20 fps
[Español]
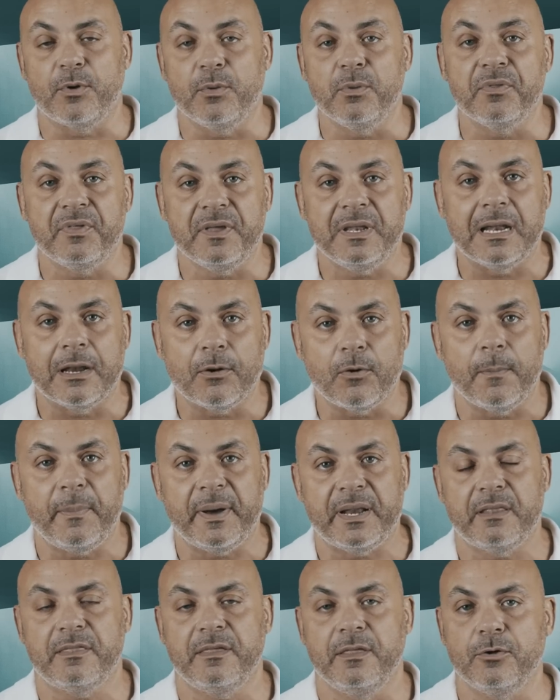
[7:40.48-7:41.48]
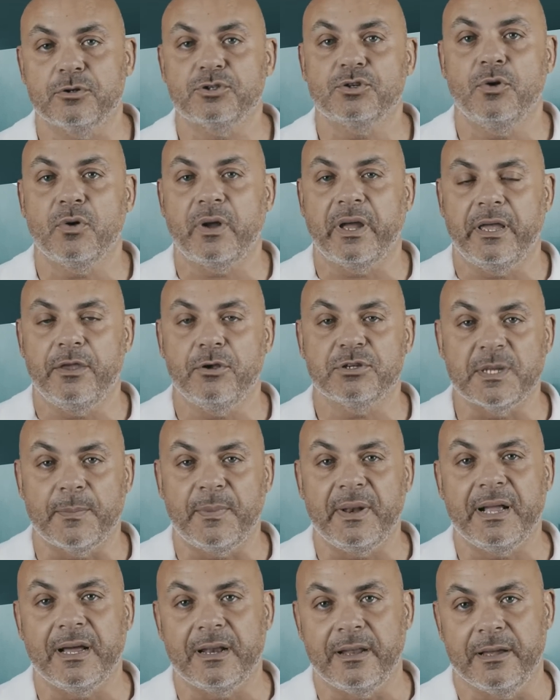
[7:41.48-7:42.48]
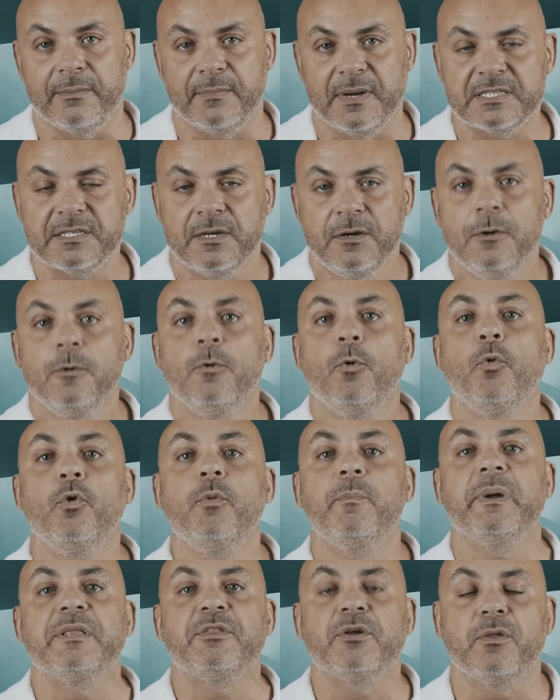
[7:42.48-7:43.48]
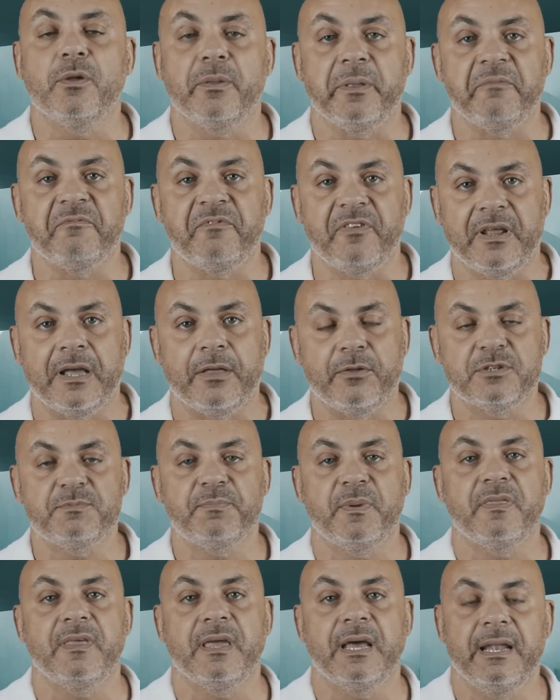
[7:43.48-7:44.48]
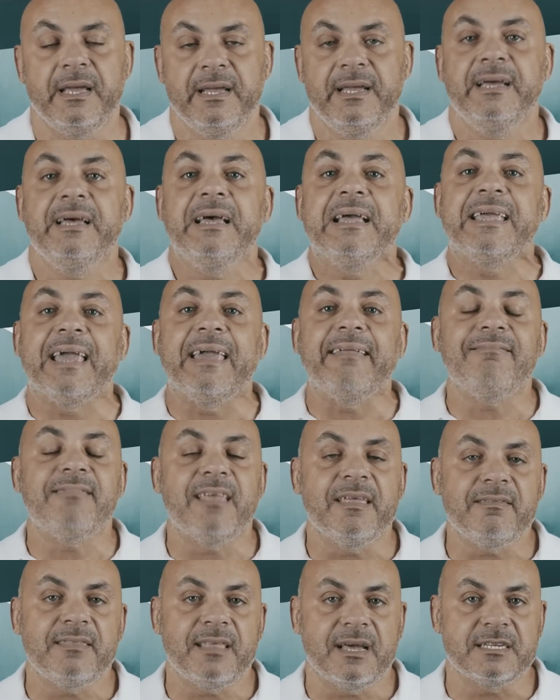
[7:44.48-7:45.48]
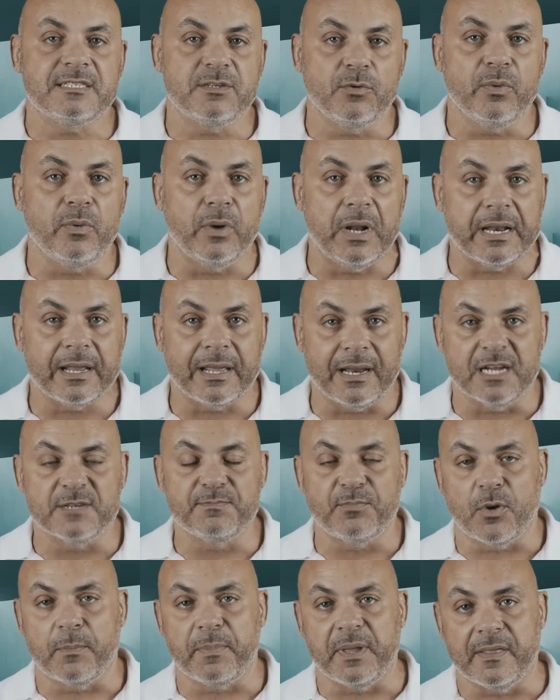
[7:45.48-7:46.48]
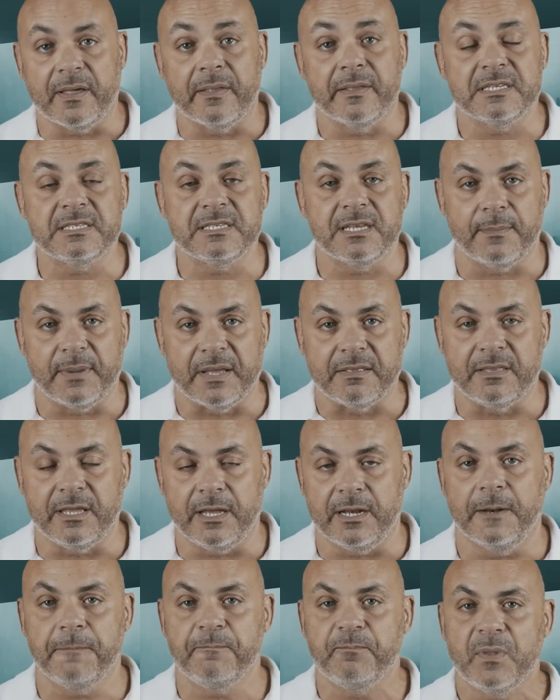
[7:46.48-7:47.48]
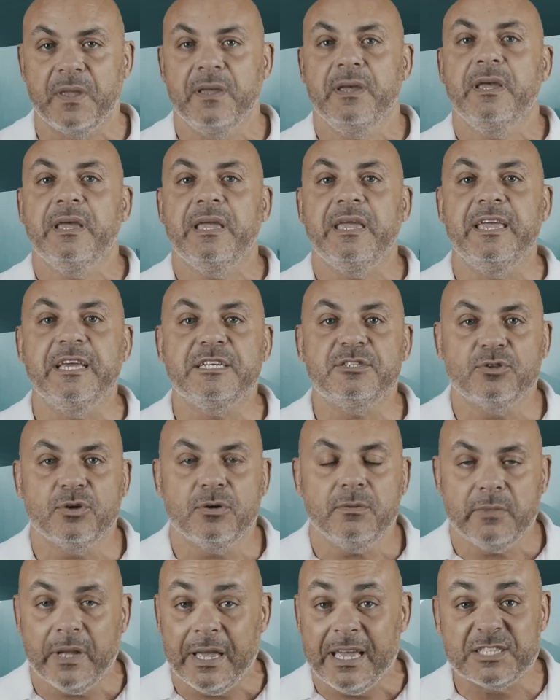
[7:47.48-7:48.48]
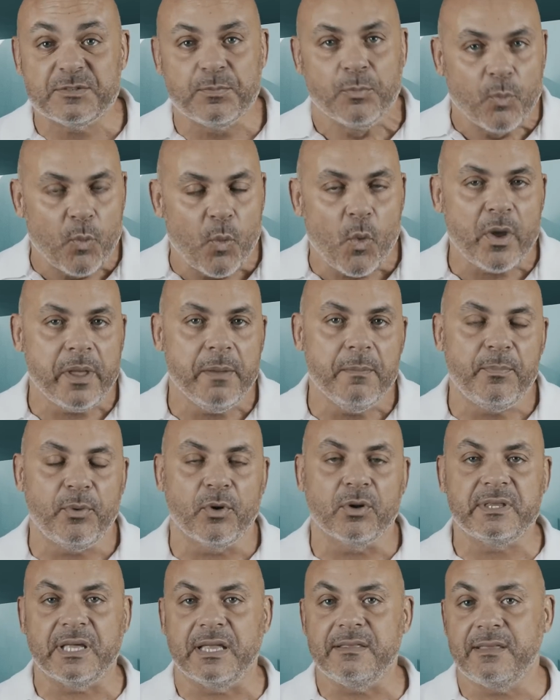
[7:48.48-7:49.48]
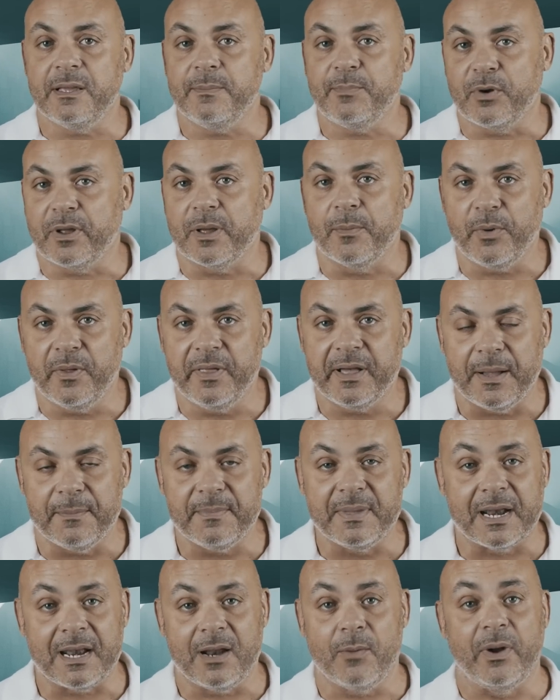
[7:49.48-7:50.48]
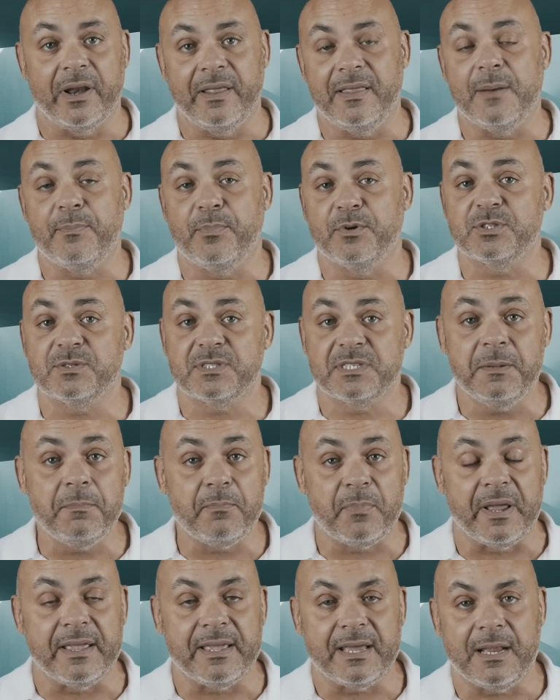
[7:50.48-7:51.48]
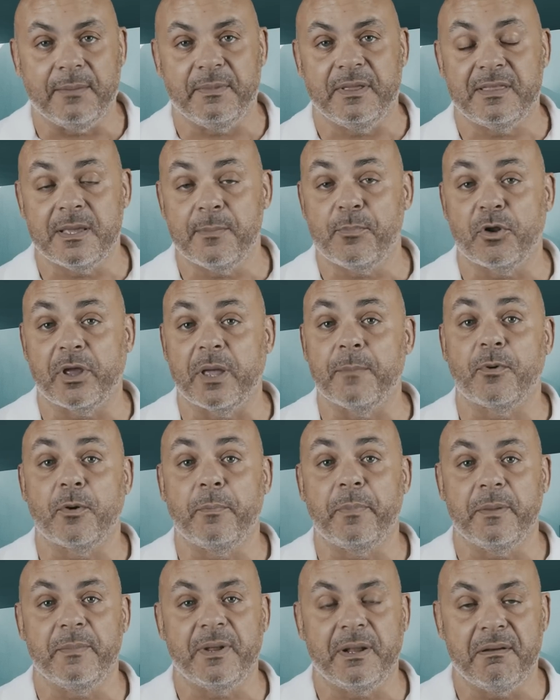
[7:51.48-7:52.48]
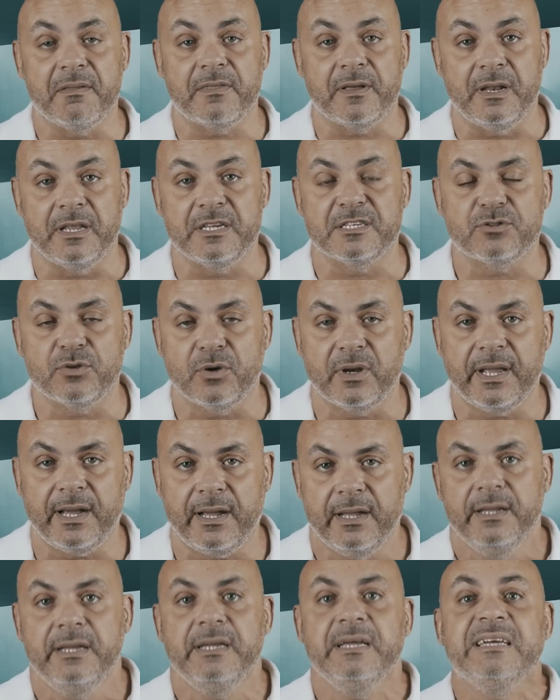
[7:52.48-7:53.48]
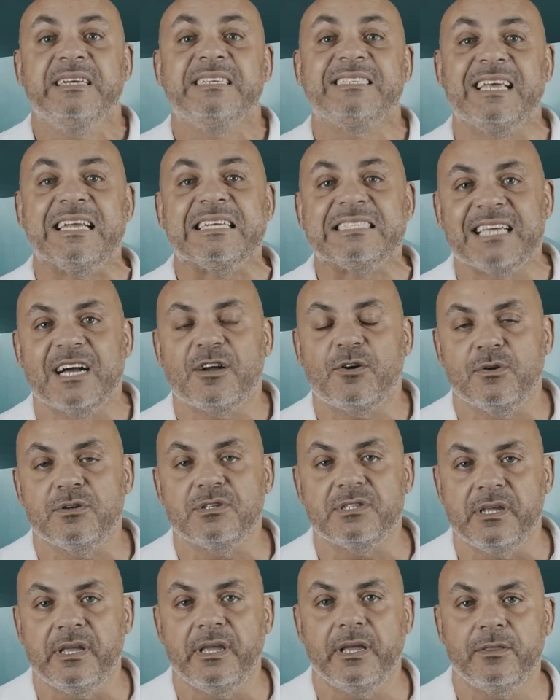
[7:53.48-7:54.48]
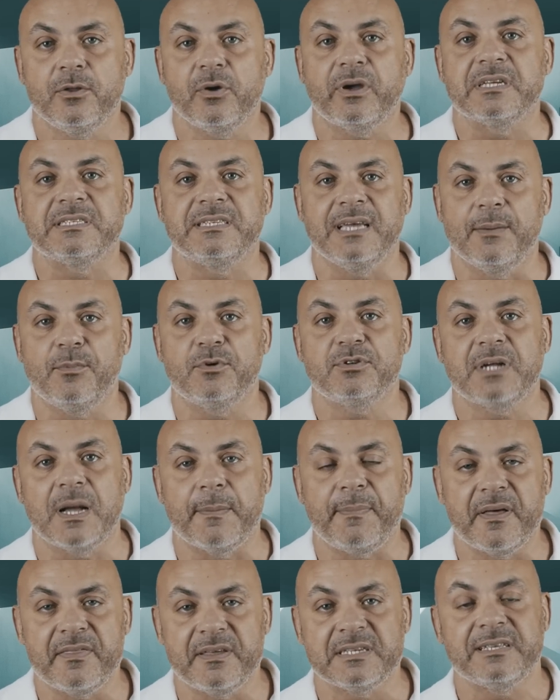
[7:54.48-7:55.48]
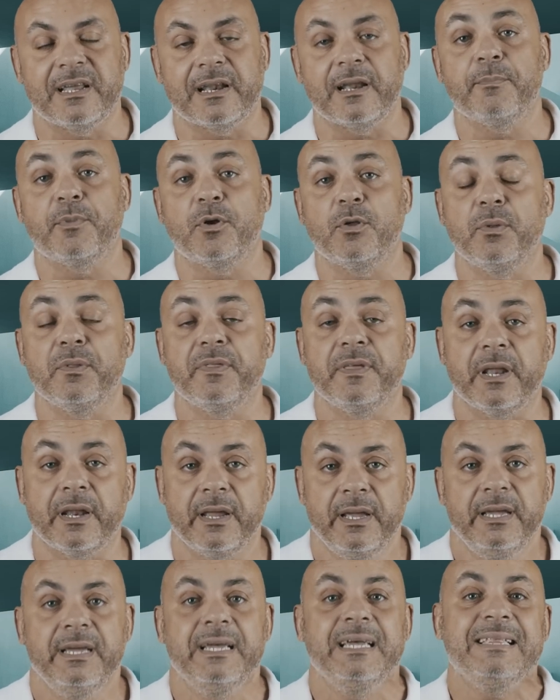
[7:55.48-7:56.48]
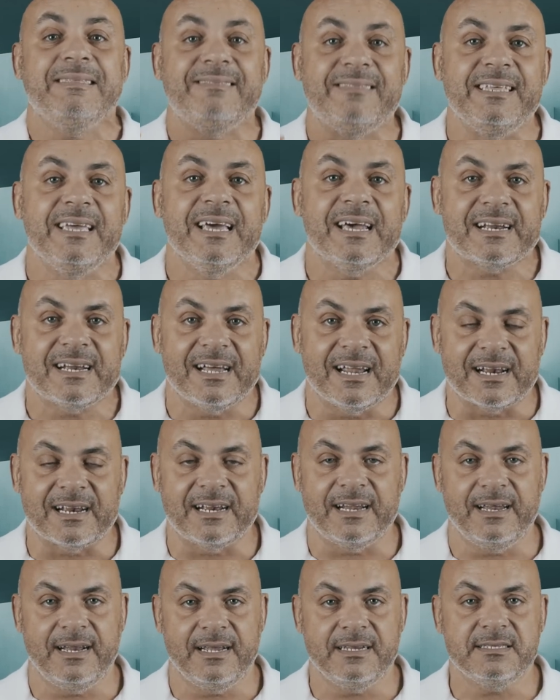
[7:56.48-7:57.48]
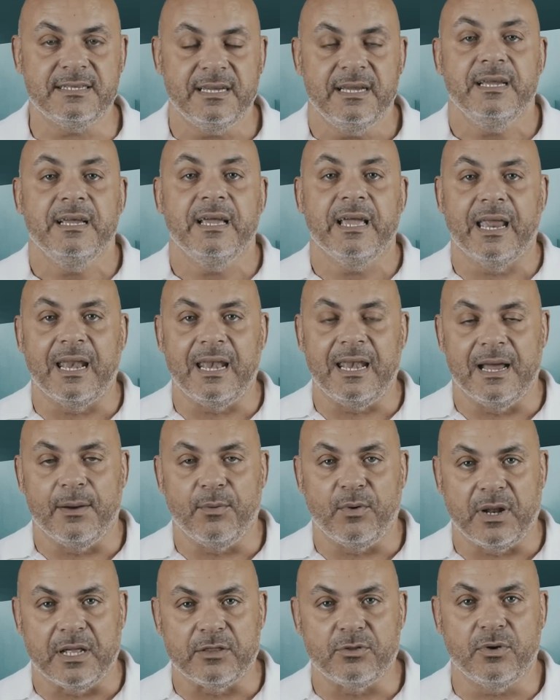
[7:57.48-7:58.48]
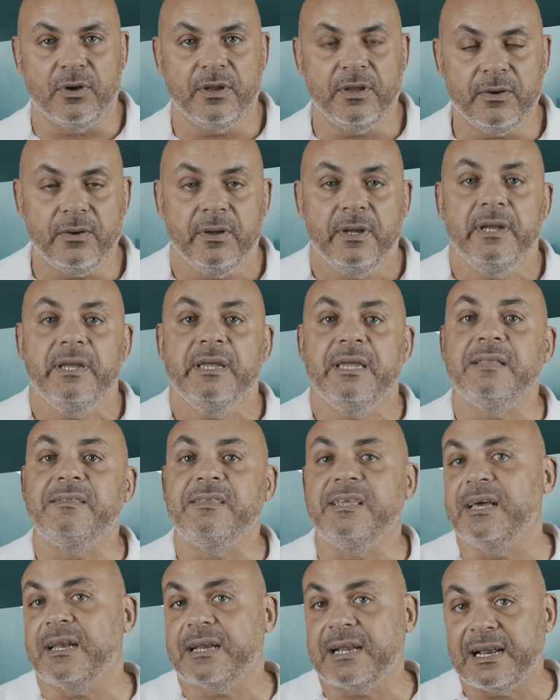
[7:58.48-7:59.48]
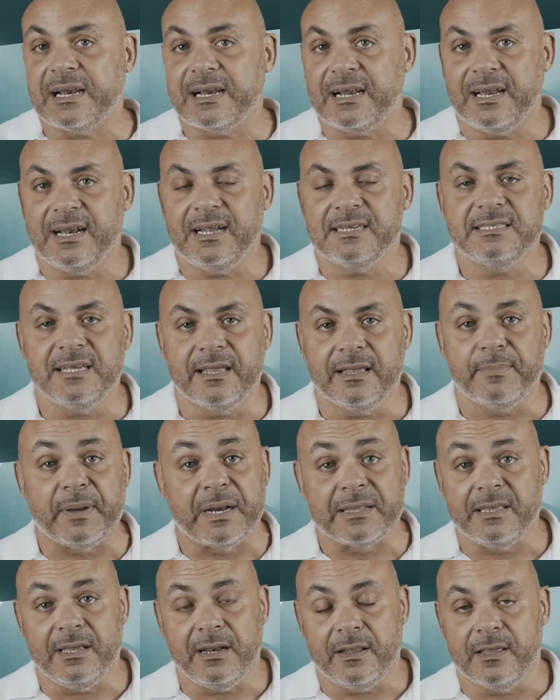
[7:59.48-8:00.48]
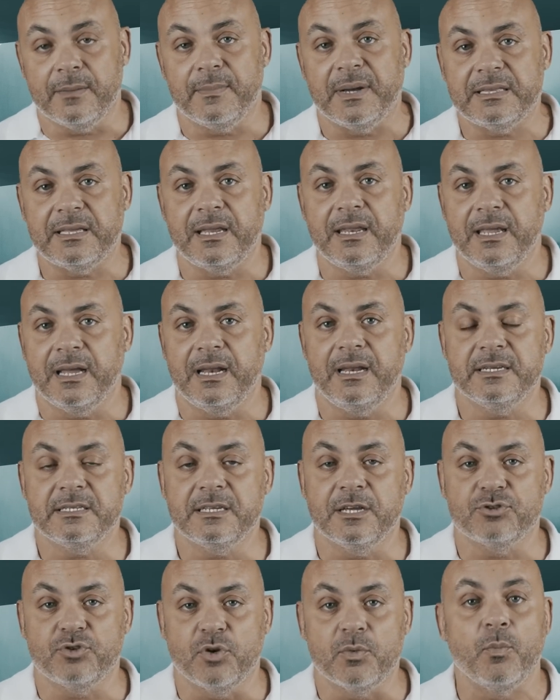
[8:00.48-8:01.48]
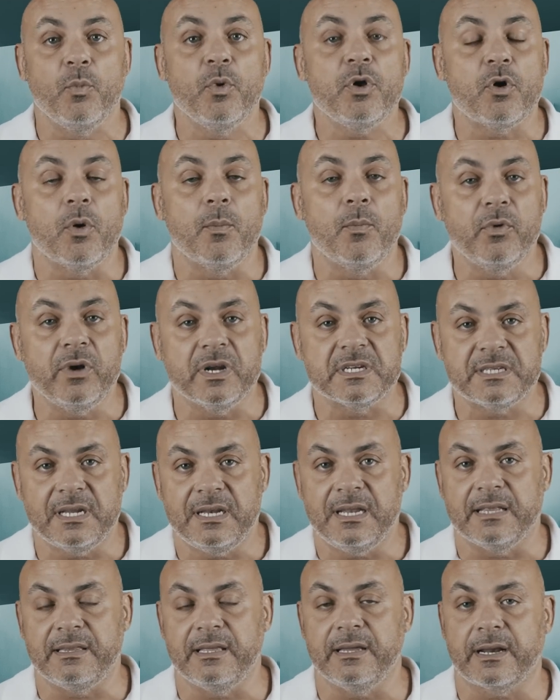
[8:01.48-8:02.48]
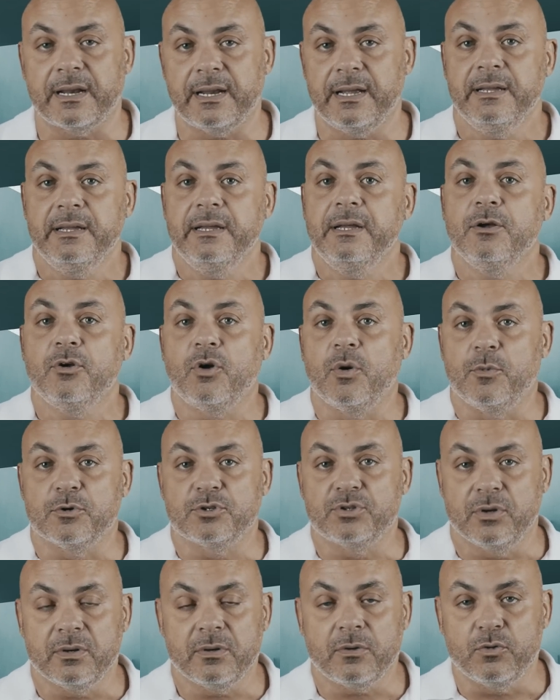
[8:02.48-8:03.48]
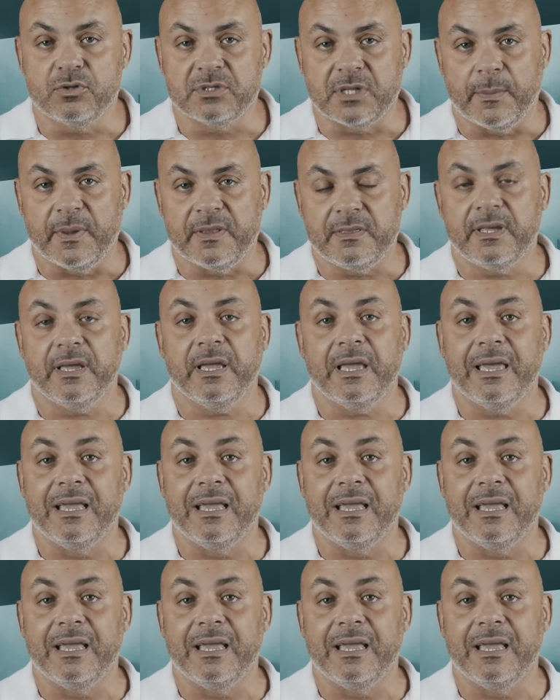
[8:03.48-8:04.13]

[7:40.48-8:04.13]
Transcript: producir algo parecido, solo que ellos aplican además un método de enfriado especial que intenta asegurar que las propiedades se mantienen. Y esto es muy importante y ¿por qué puede cambiar la humanidad, pues simple y llanamente porque por primera vez en la historia se está consiguiendo que seamos capaces de reproducir tierras raras en laboratorio y tierras raras a partir de materiales que son muy comunes en la Tierra, como son justamente